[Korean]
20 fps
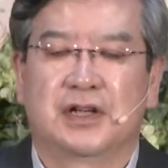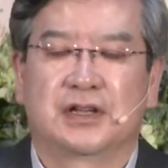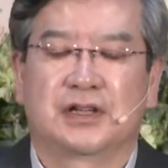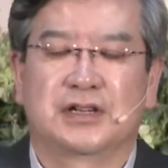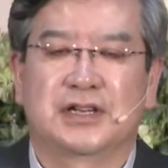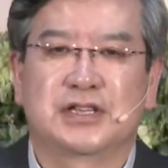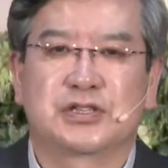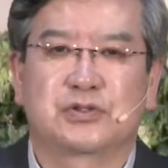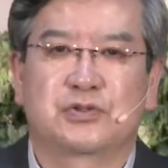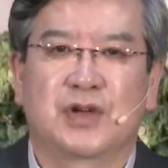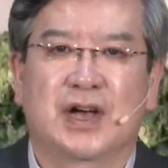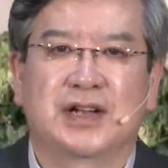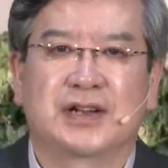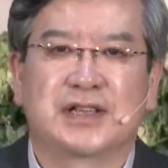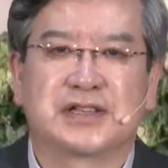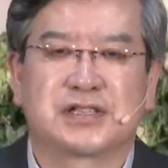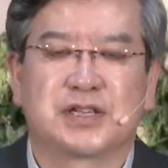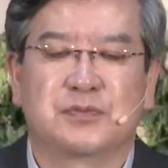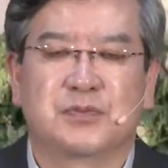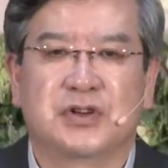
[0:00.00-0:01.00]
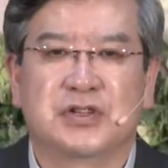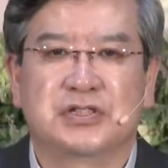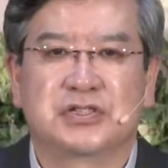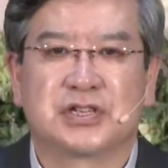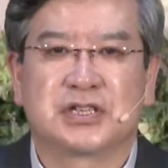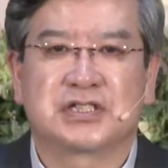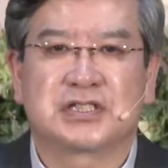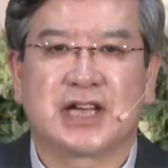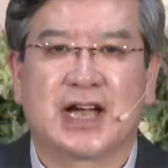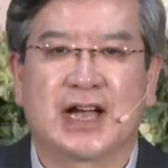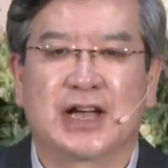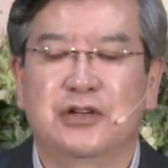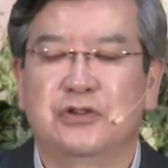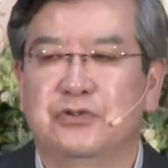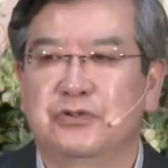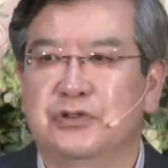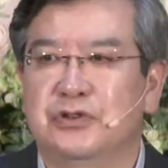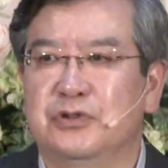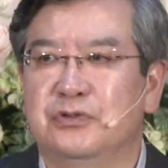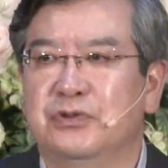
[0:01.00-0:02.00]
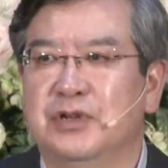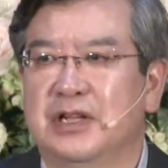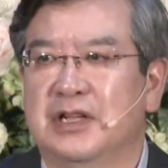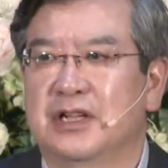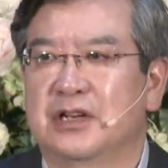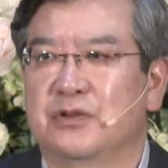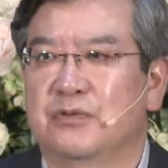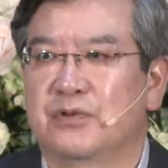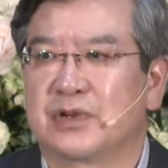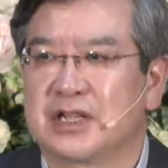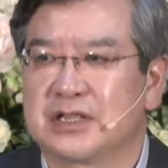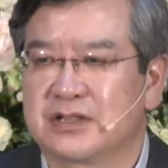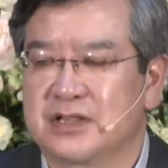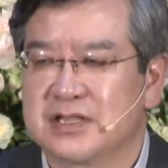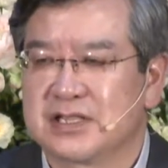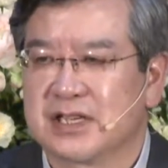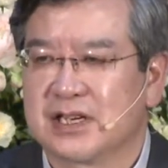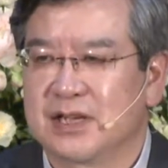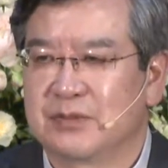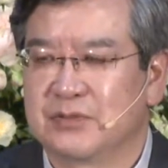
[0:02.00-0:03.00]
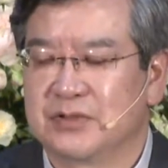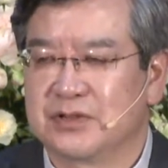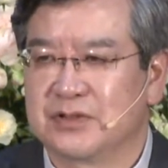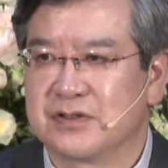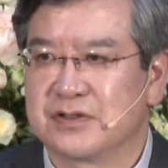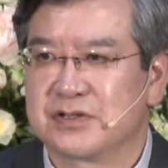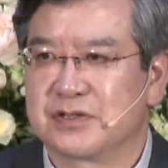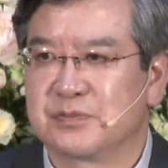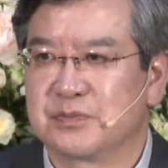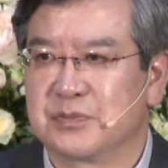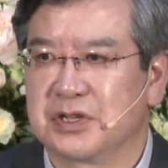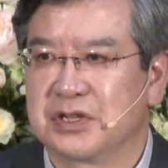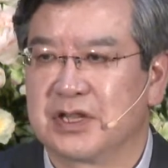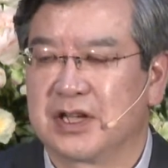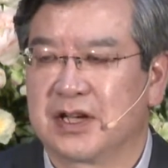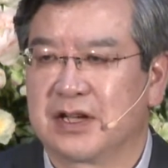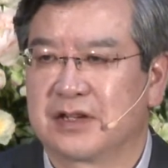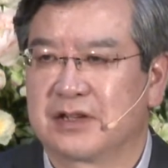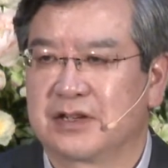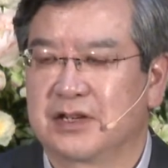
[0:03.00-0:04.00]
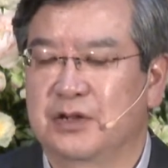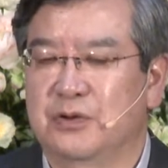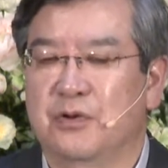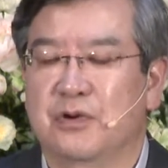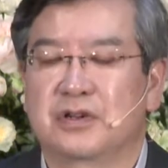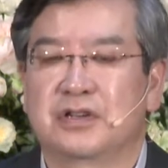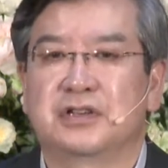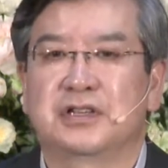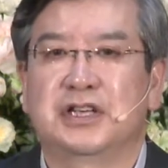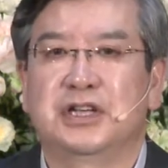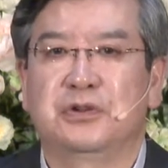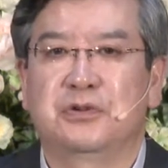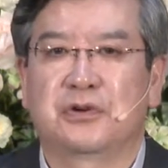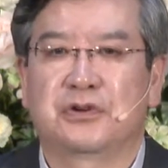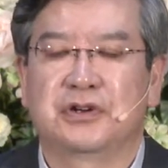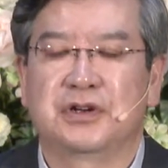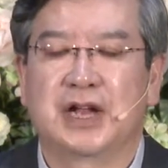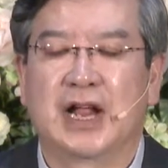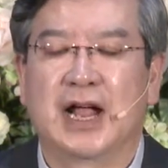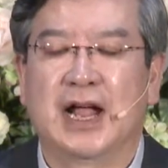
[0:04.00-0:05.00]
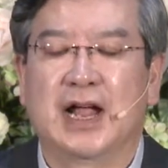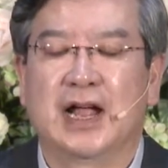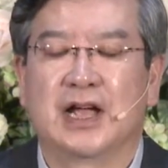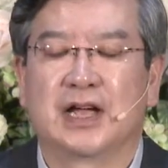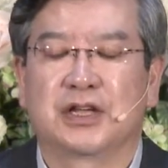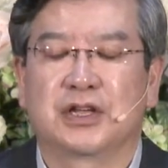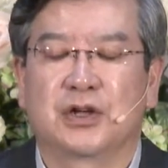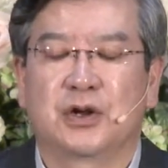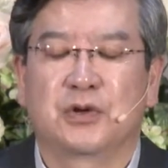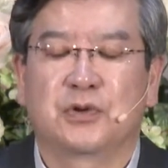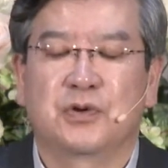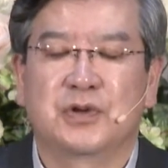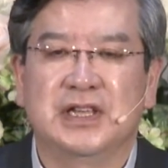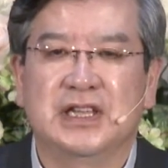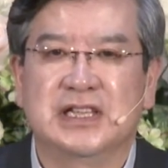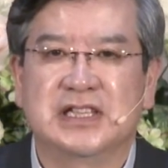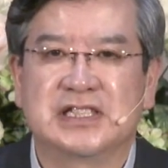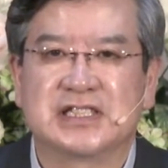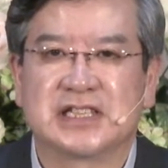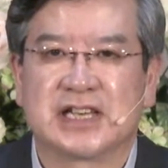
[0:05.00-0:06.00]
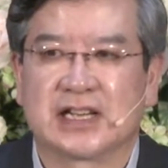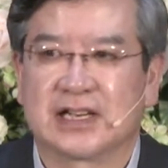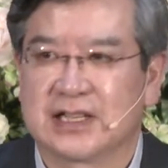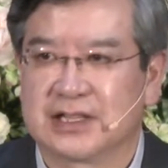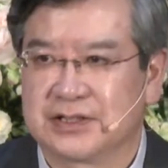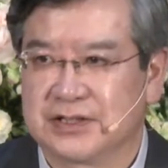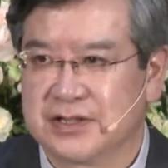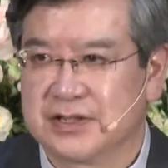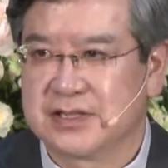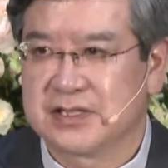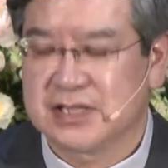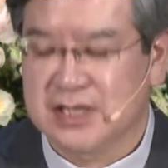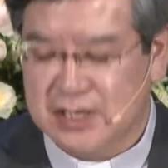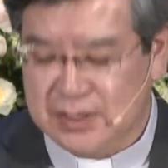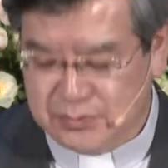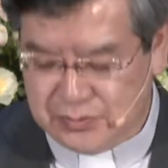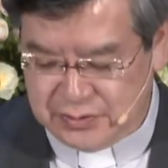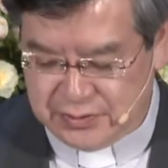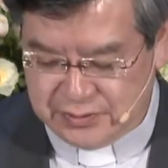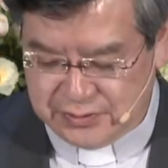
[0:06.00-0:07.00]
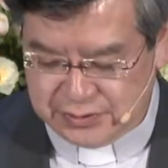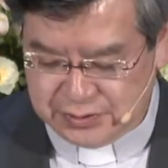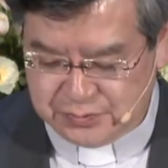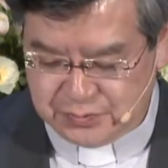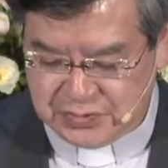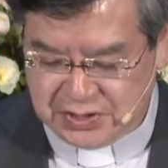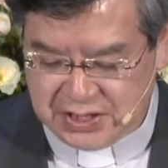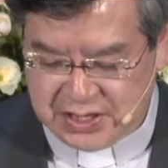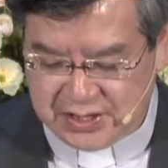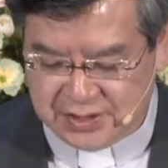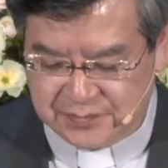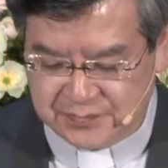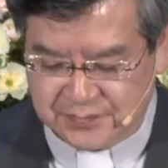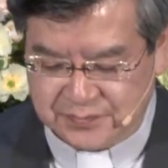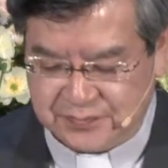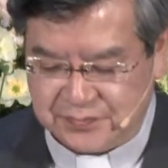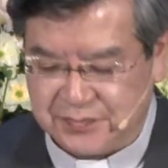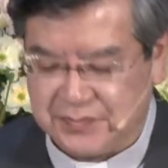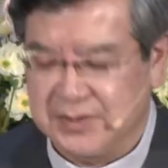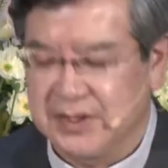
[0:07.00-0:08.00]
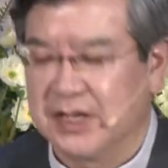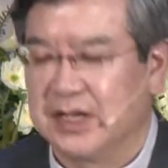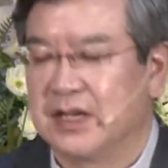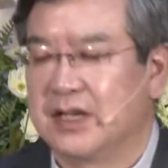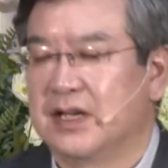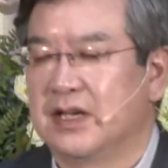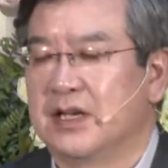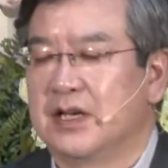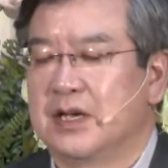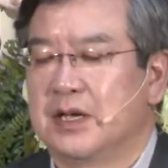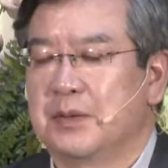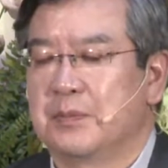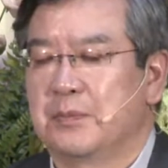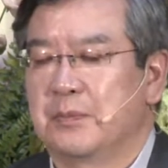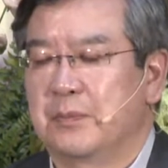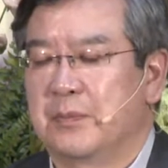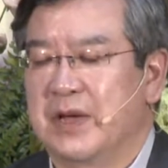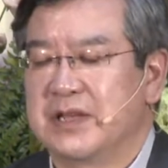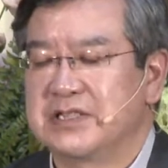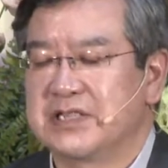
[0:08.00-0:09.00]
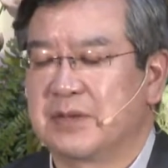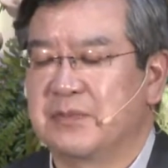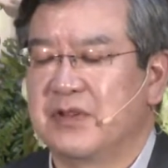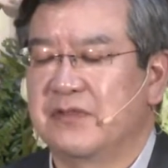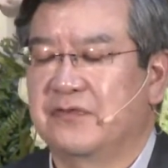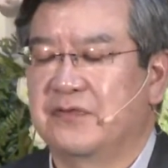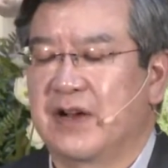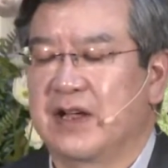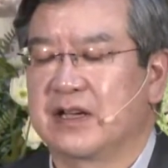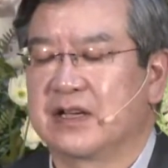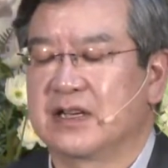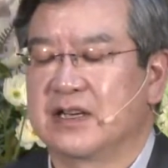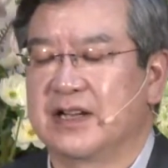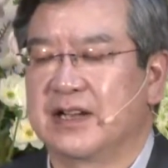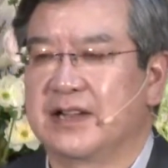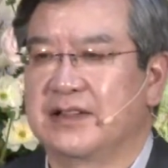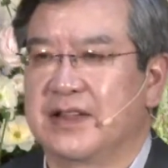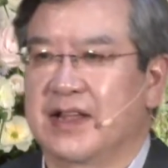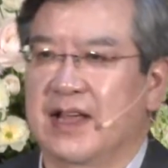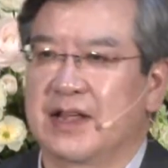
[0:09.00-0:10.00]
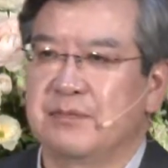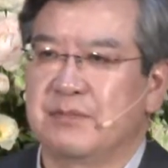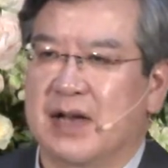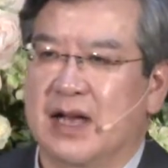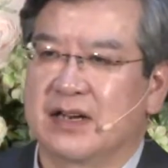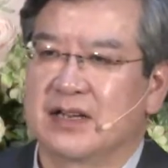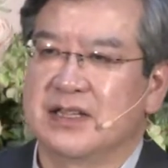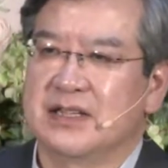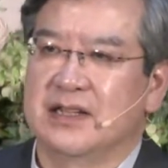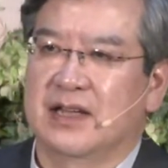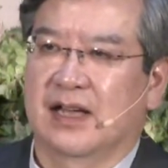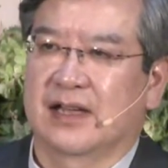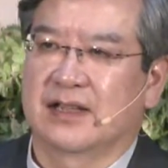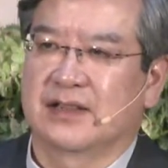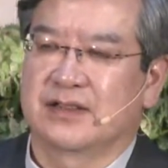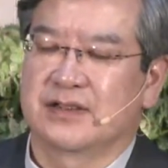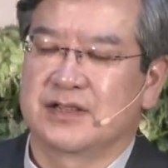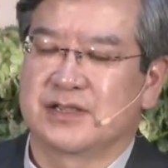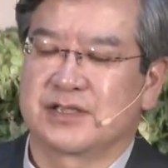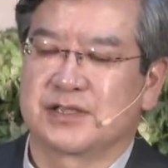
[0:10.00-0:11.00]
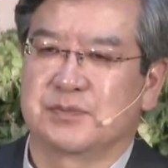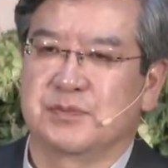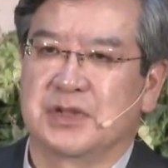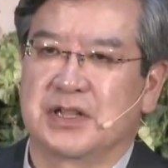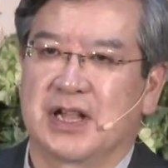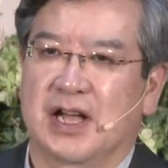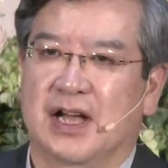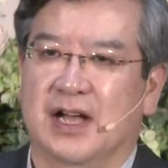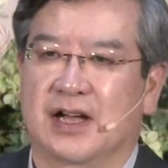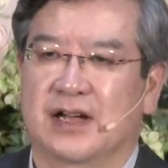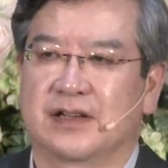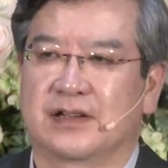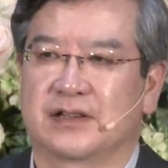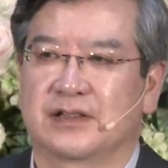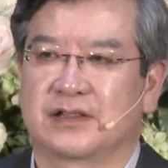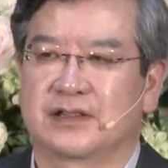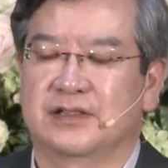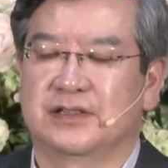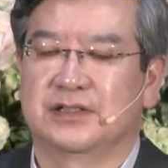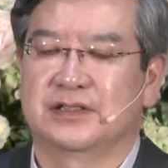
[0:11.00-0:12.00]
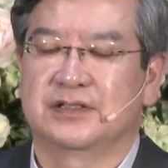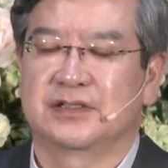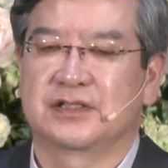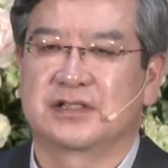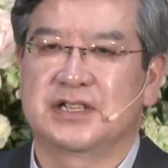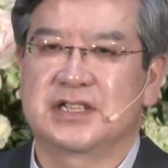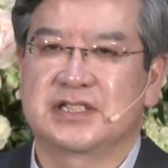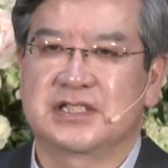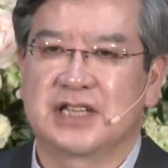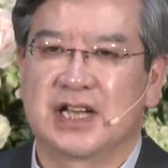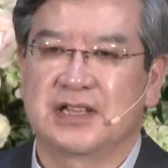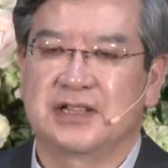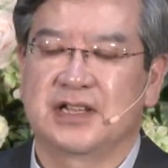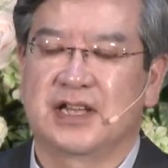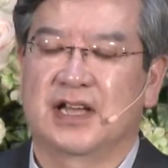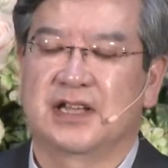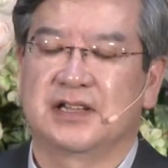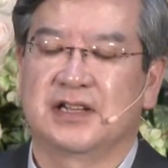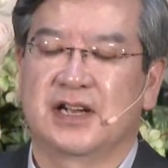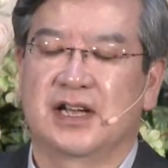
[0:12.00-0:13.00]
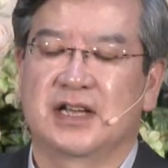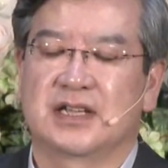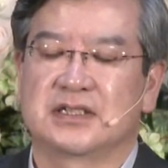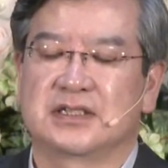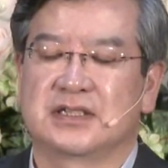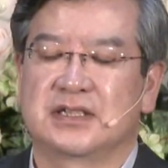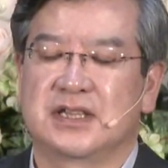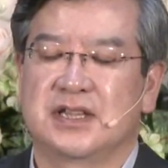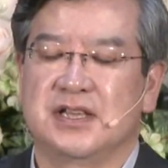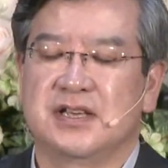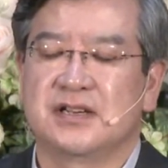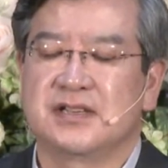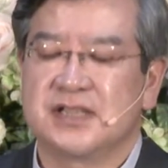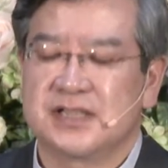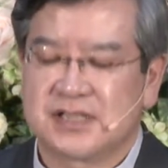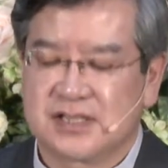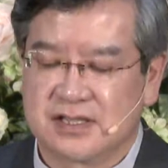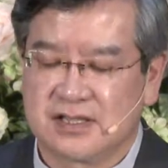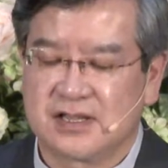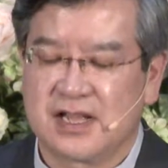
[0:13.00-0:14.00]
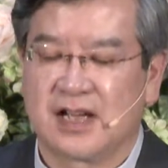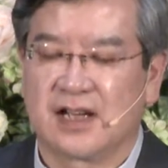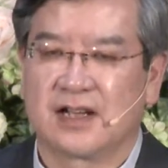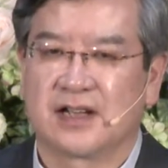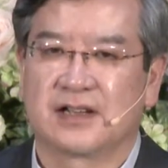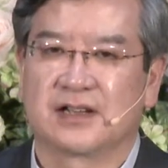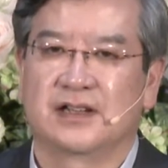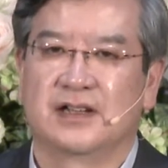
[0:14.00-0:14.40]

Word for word: 그리스도 안에서 먼저 자유를 누리기를 원했던 사람들이었습니다. 그리고 그 기도를 결코 잊지 않았던 사람들이었습니다. 벤자민 프랭클린에 대한 많은 이야기들이 있습니다. 그는 크리스찬이 아니라 디어이스트다.